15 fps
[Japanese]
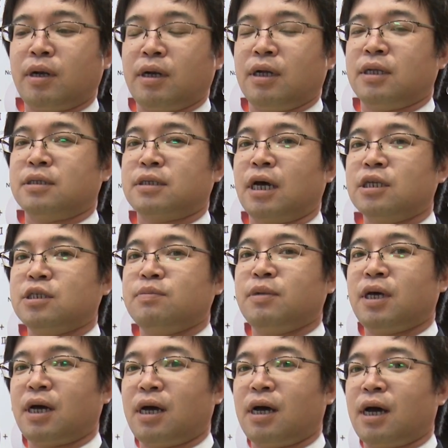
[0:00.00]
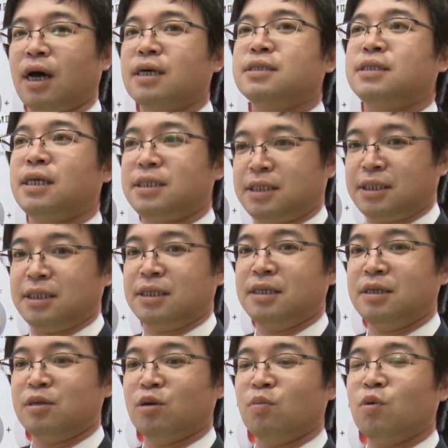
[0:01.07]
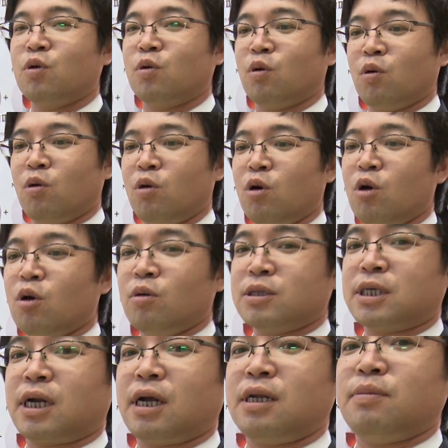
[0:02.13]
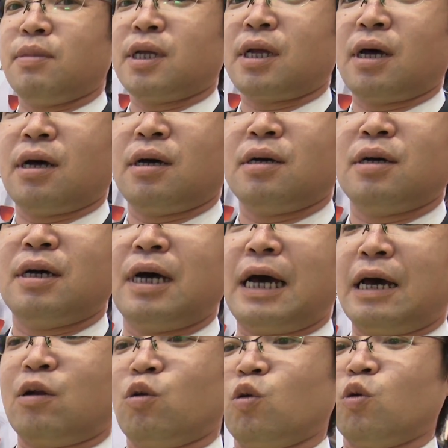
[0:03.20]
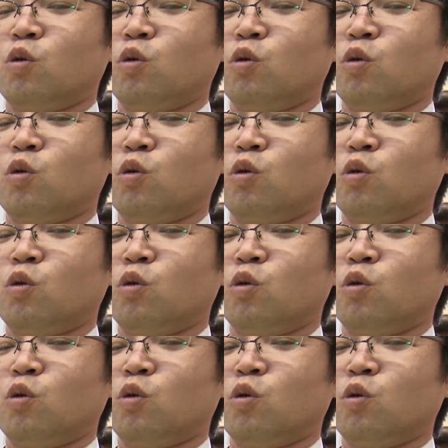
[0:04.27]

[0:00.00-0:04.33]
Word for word: 番なんですが厚みが8センチのものをさらにまだあの